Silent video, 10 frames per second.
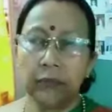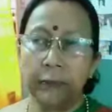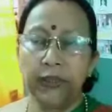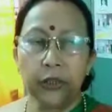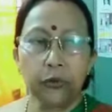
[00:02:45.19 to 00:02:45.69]

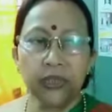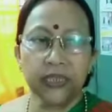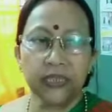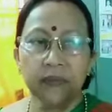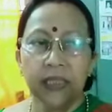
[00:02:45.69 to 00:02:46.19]
ব্যাপারে
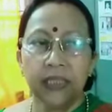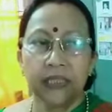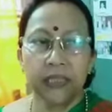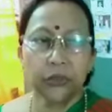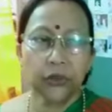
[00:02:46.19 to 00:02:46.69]
রয়েছেন
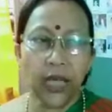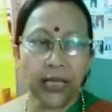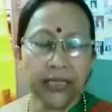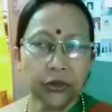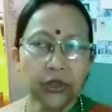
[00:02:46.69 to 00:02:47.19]
সেজন্য
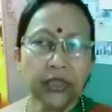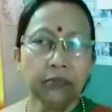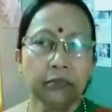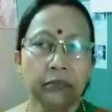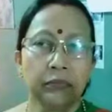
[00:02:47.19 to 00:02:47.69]
তাকে যদি
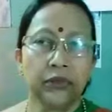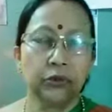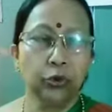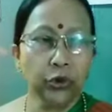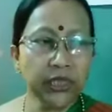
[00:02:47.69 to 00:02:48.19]

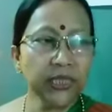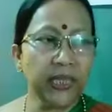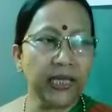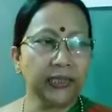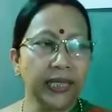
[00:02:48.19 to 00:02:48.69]
চটিয়ে
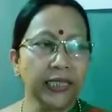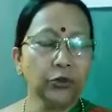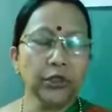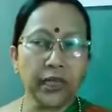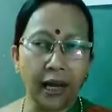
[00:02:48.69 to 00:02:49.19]
দেয় তাকে
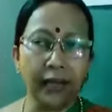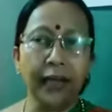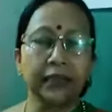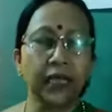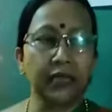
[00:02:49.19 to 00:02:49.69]
যদি
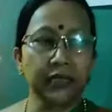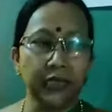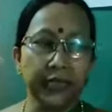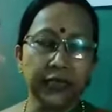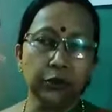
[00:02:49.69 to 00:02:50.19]
রাগায় তার
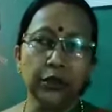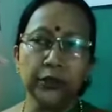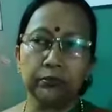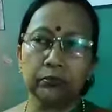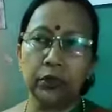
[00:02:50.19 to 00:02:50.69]
ছেলেকে যদি
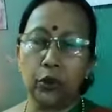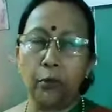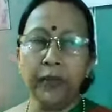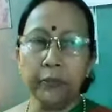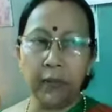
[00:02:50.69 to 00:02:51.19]

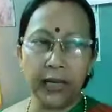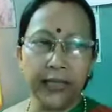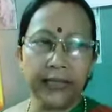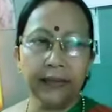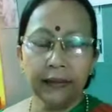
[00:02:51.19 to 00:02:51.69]
রমেন
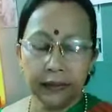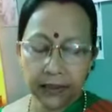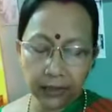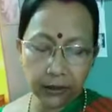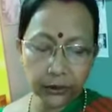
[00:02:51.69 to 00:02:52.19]
মারে
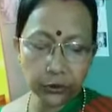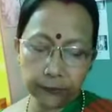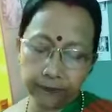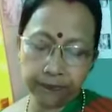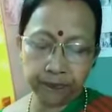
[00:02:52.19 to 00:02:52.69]
তাহলে তো
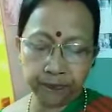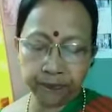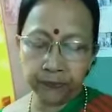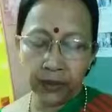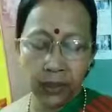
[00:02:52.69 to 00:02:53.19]

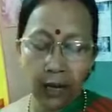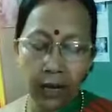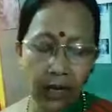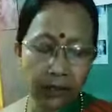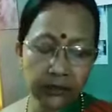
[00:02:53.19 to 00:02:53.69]

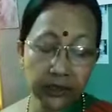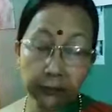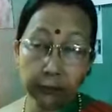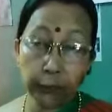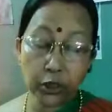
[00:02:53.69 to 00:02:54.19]
আর সে
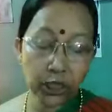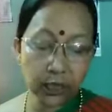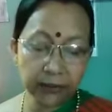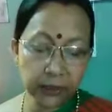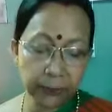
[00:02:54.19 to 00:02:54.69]
পয়সা
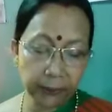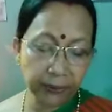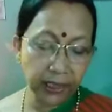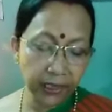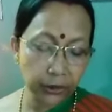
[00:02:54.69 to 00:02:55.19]
কামাতে পারবে
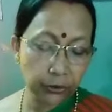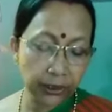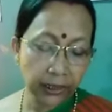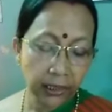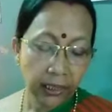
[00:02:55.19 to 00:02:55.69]
না এই জন্যে